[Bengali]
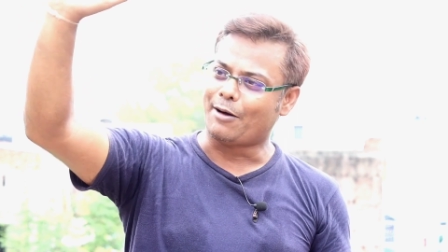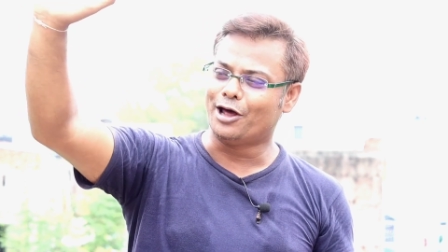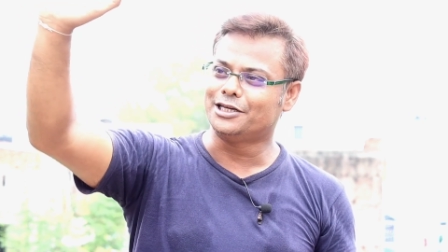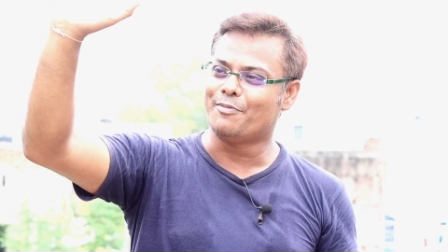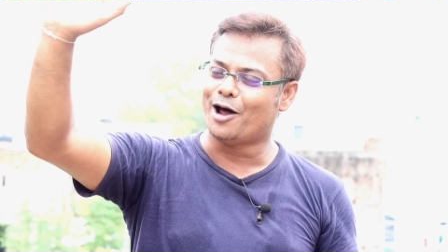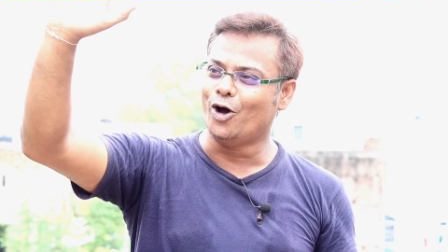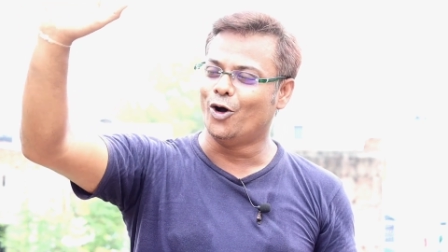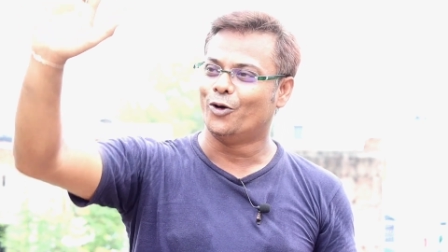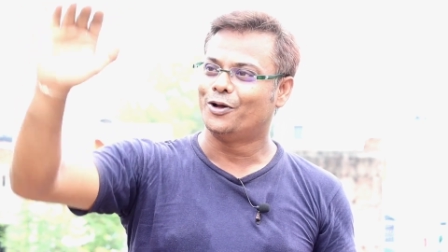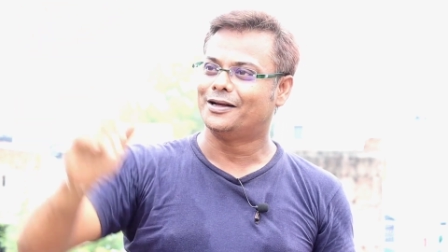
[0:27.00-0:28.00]
কেমন আছেন
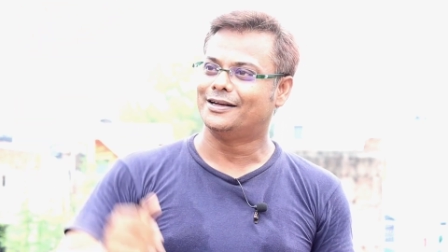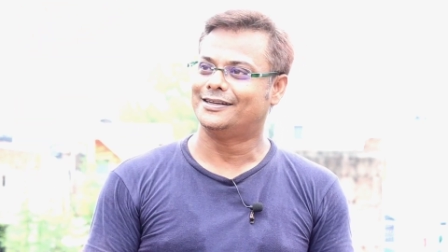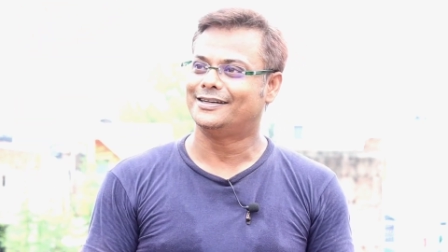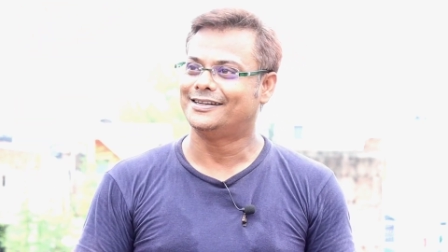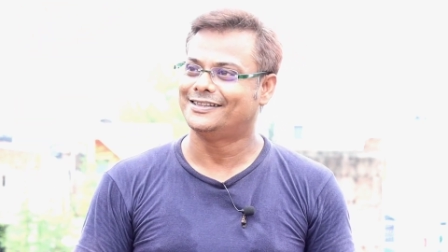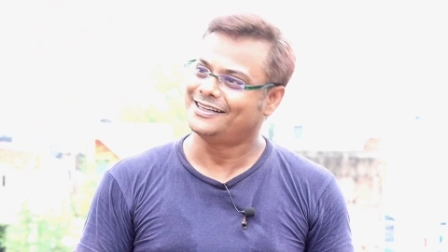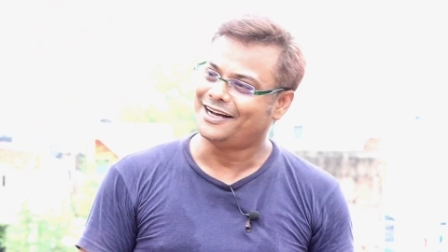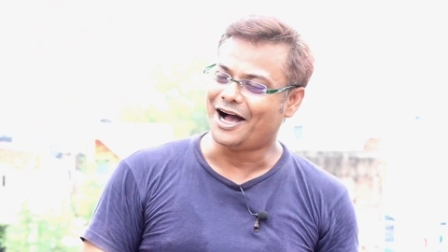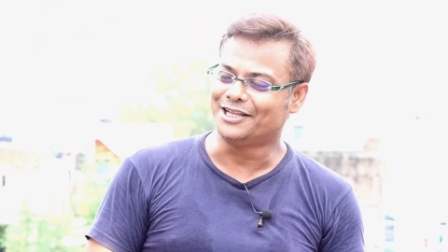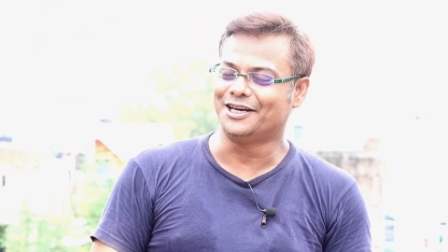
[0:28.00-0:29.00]
ভালো
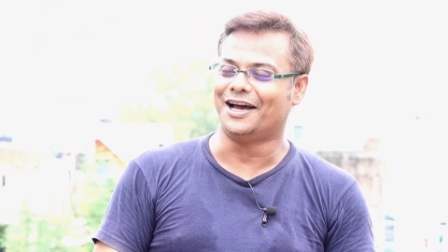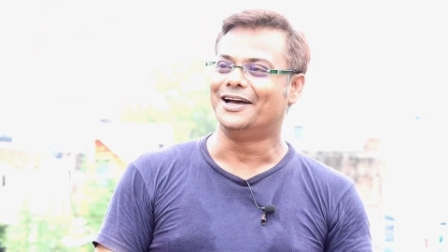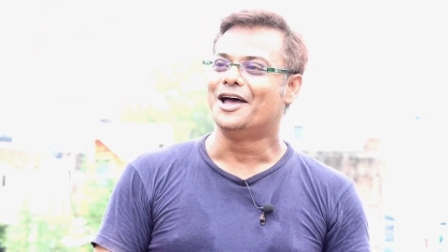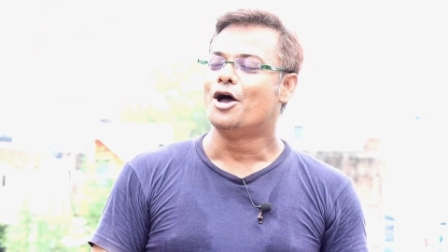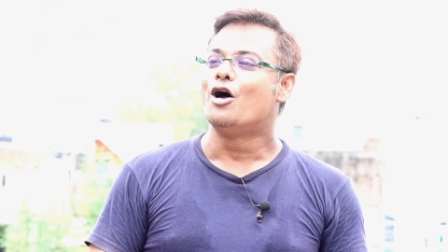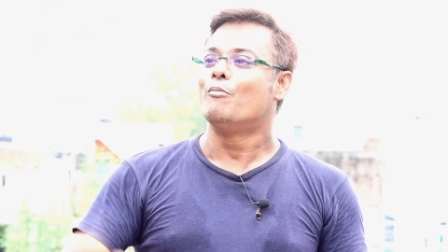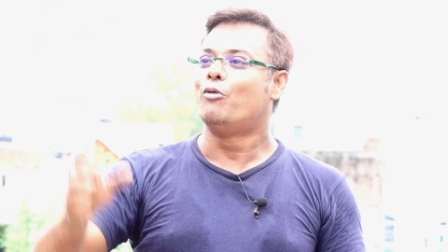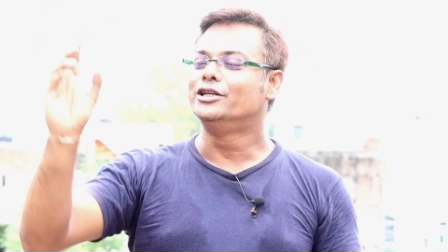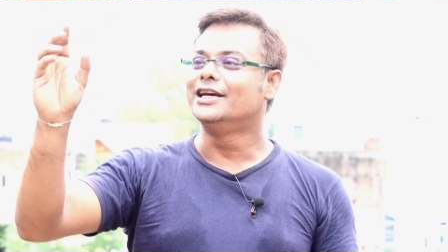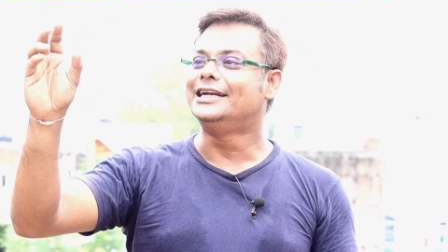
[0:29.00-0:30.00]
আচ্ছা
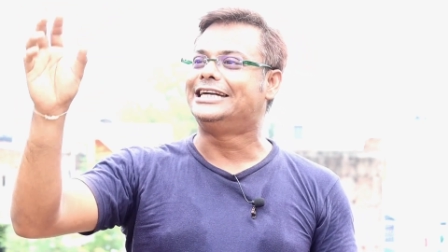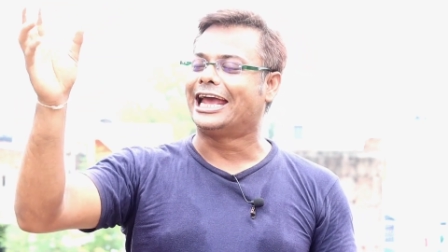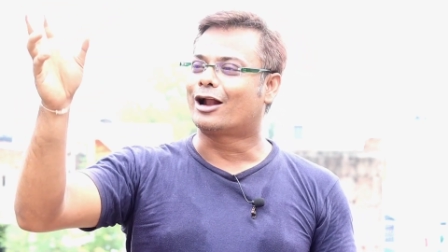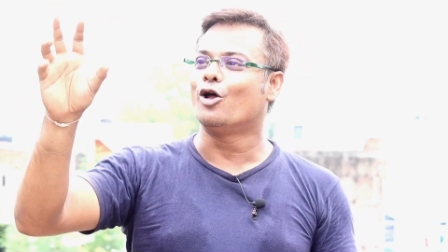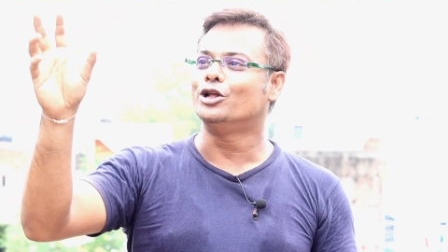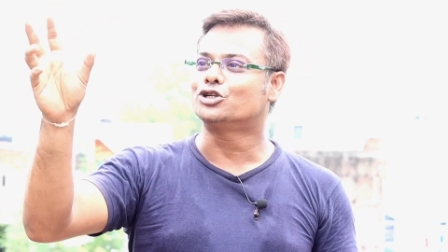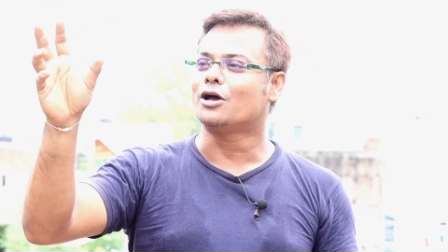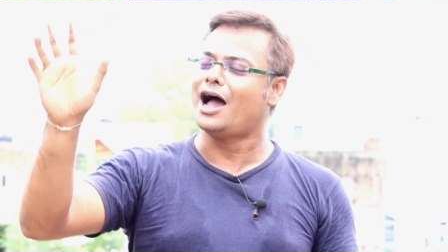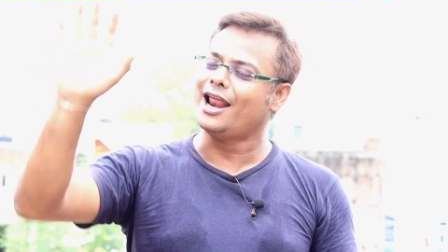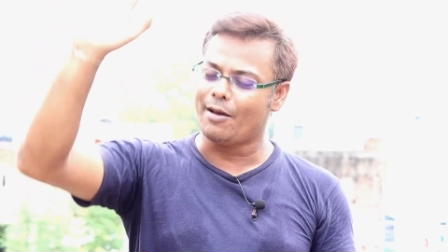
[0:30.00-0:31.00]
বলছি টেকনোলজি
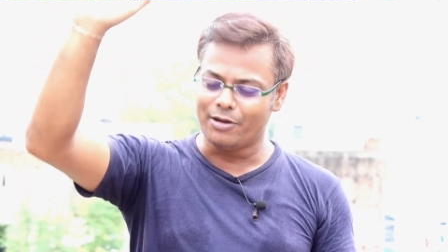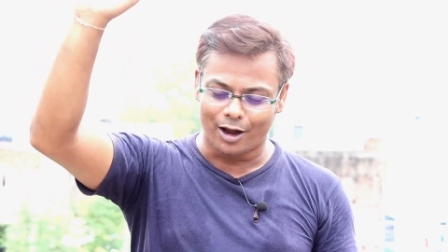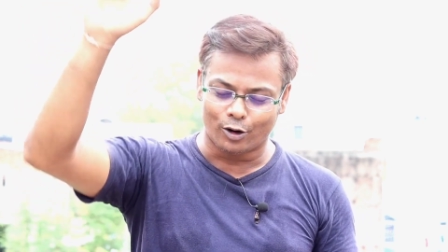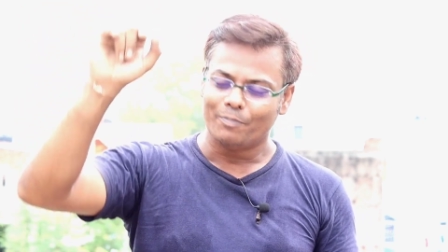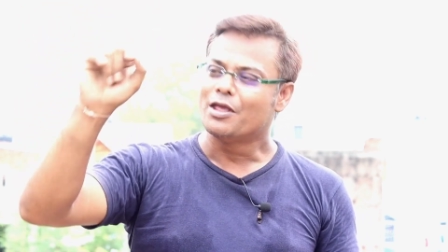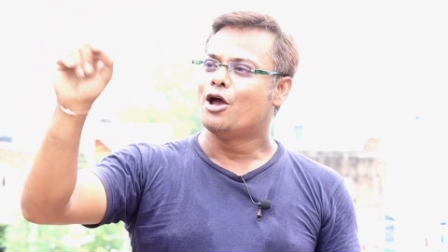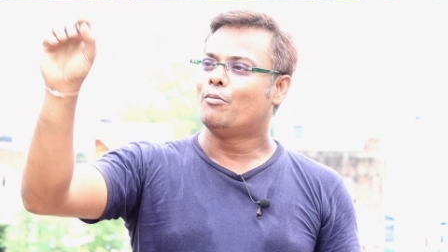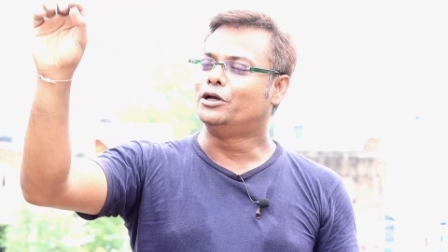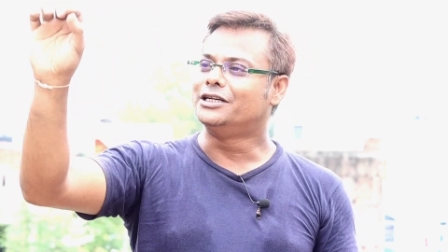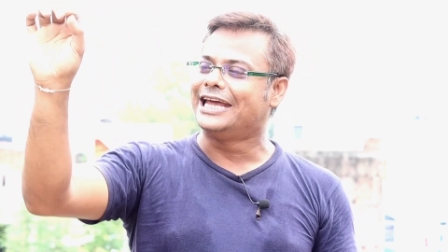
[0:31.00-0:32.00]
আরে আমি ভালো
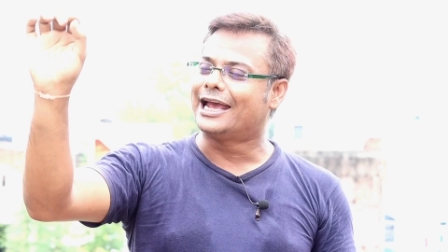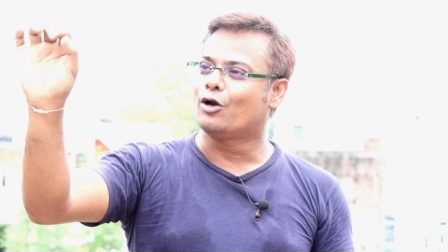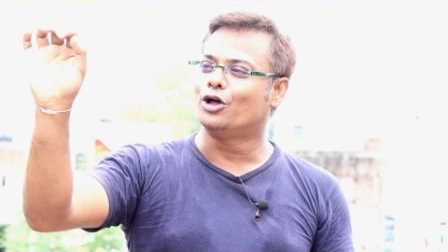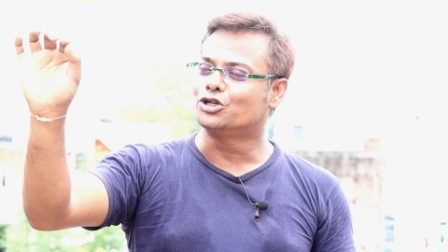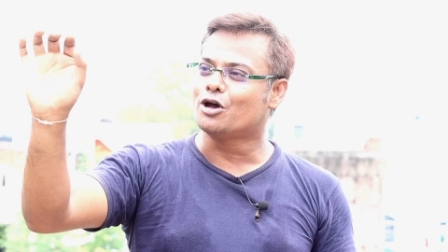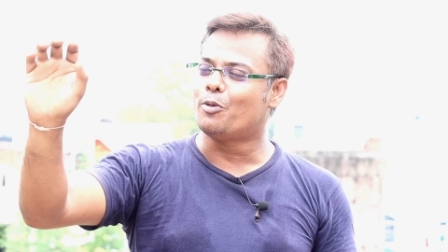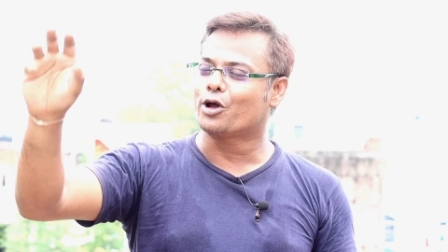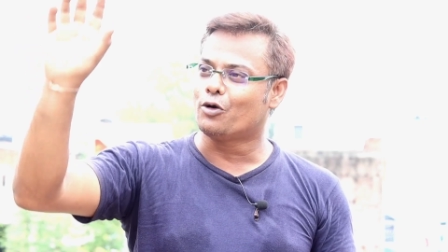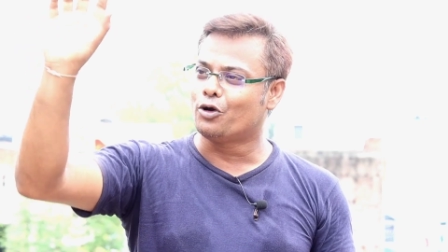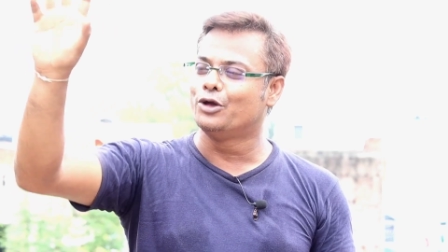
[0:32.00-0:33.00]
বলছি টেকনোলজি
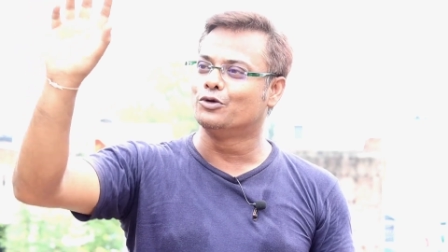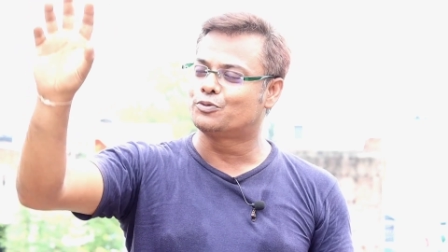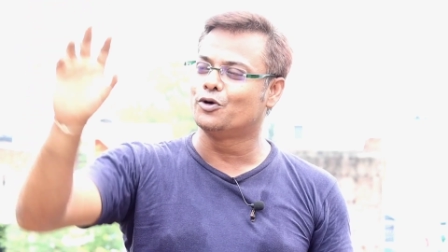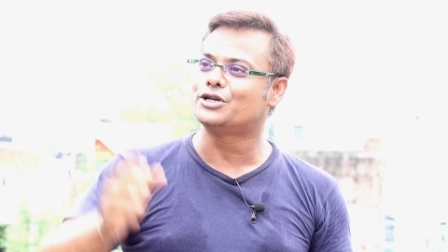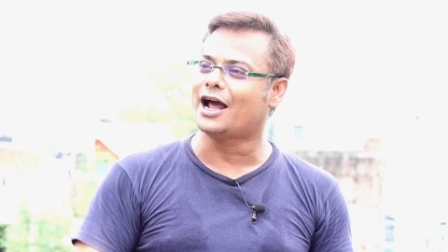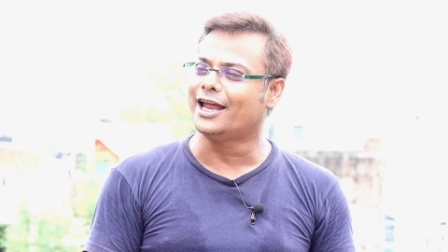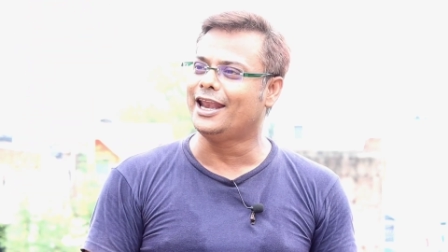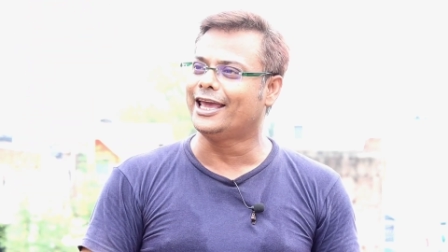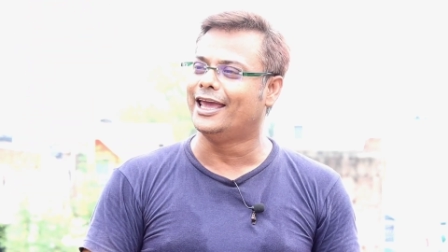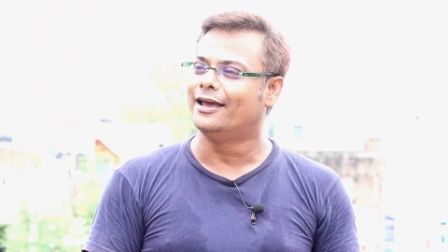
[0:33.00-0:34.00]
সম্পর্কে কোনো নিউজ ফিউজ
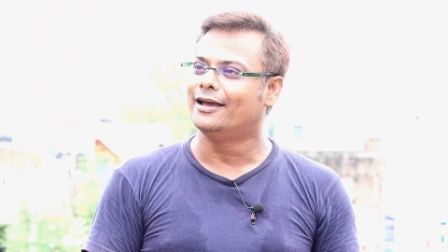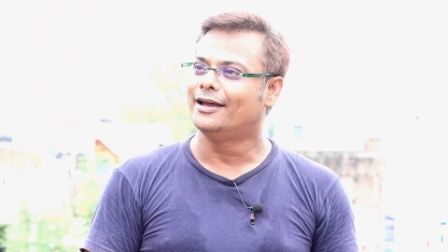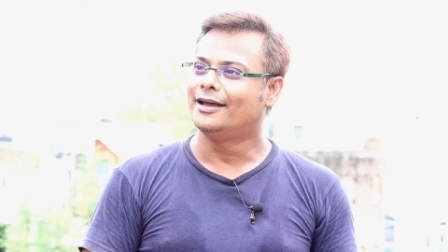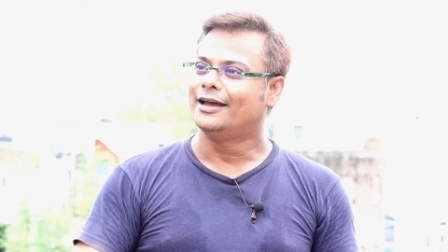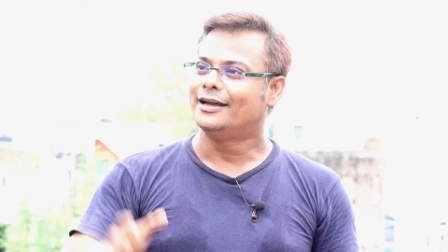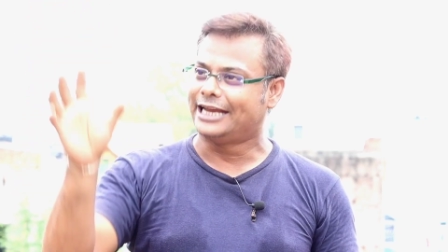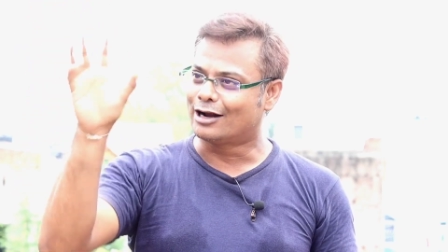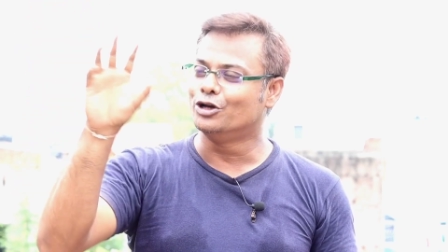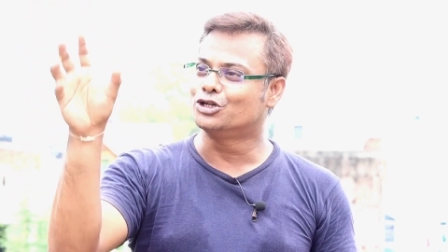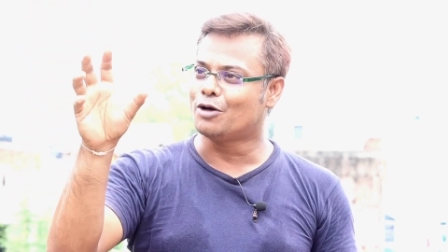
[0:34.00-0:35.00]
রাখেন নাকি
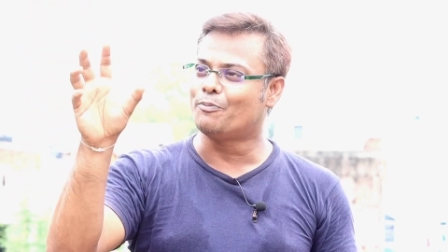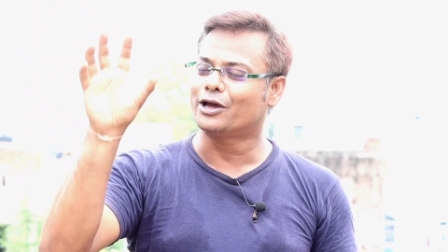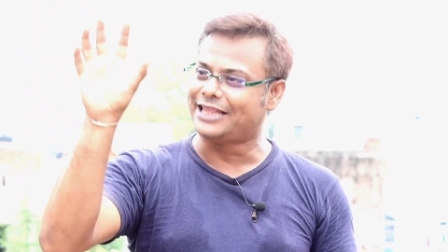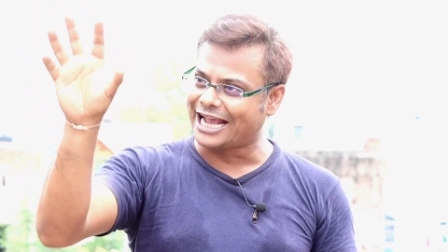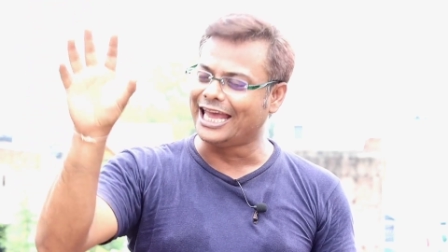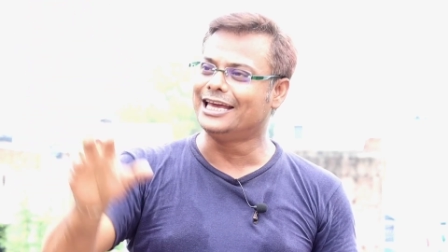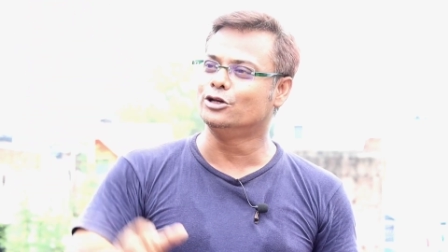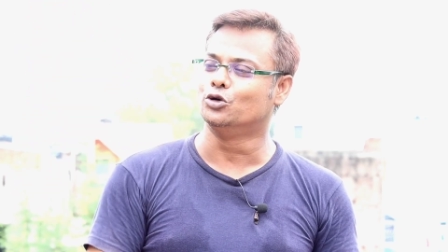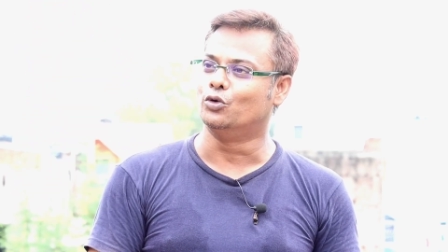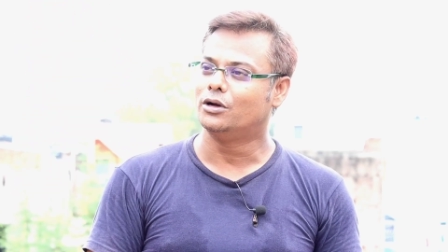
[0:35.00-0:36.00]
টেকনোলজি সম্পর্কে দেখেন
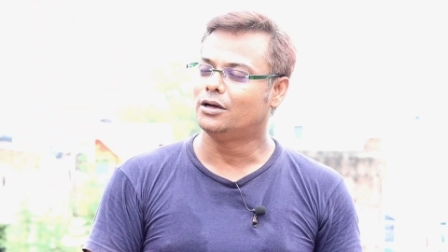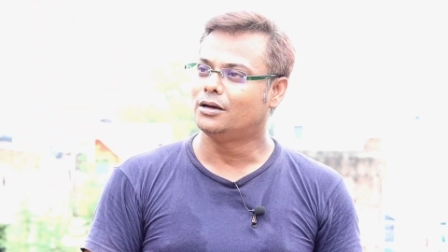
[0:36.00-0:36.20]
কিছু